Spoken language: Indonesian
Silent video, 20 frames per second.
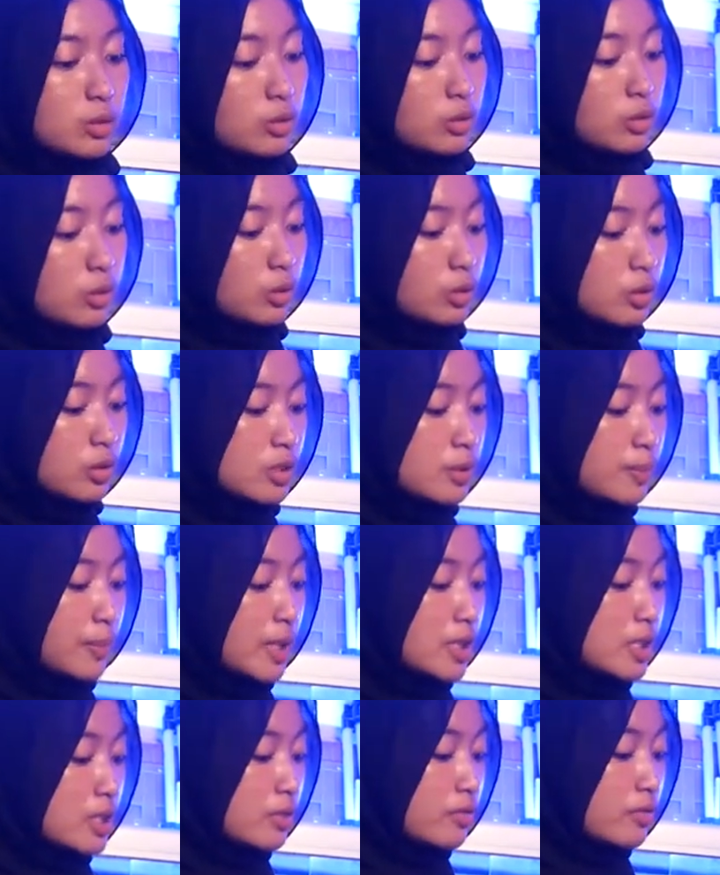Untuk
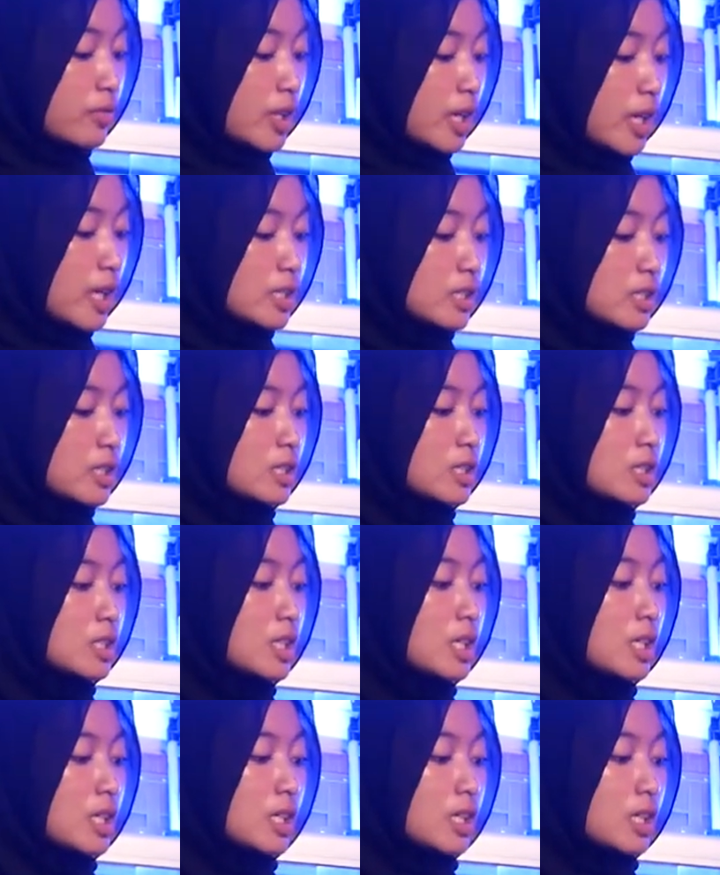
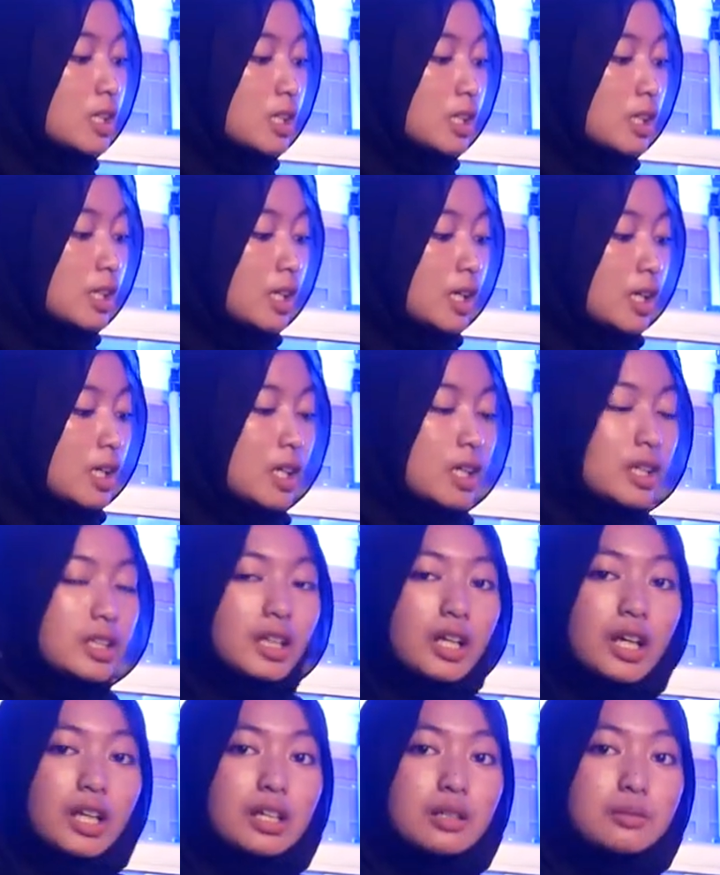spesifikasinya
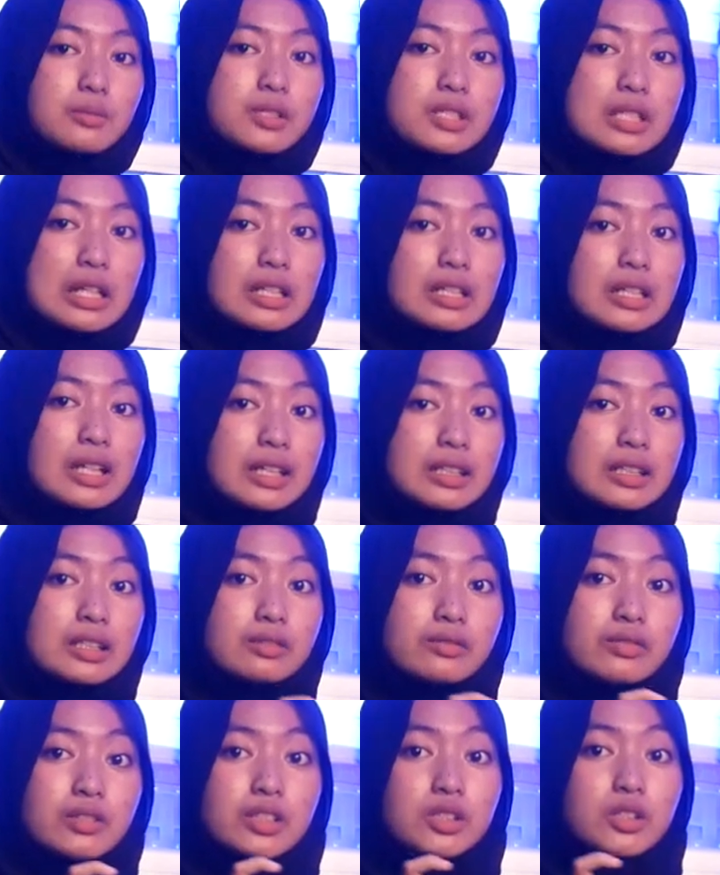kalian bisa lihat
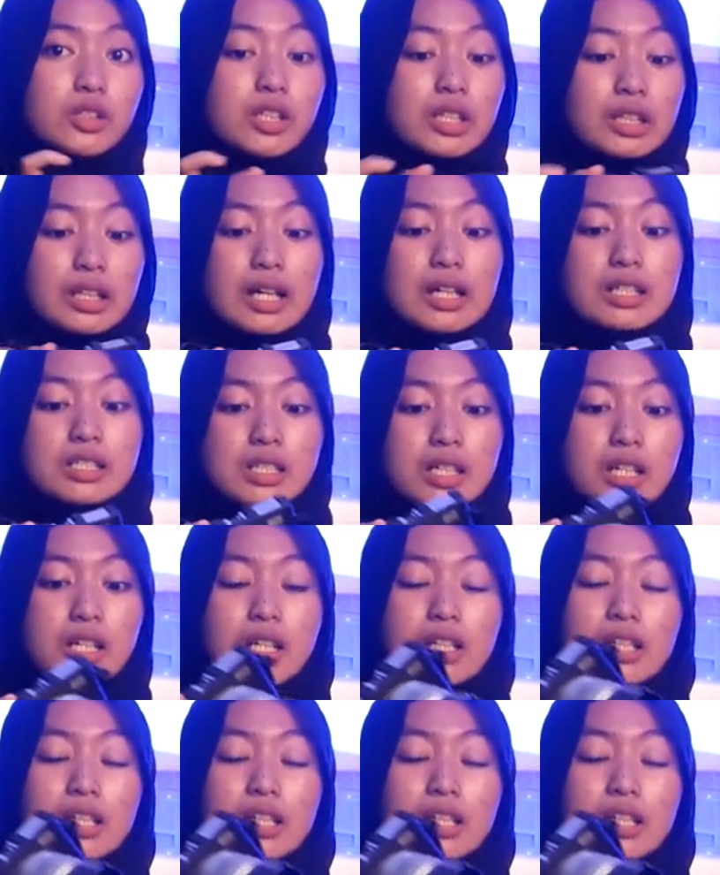di video kita aja.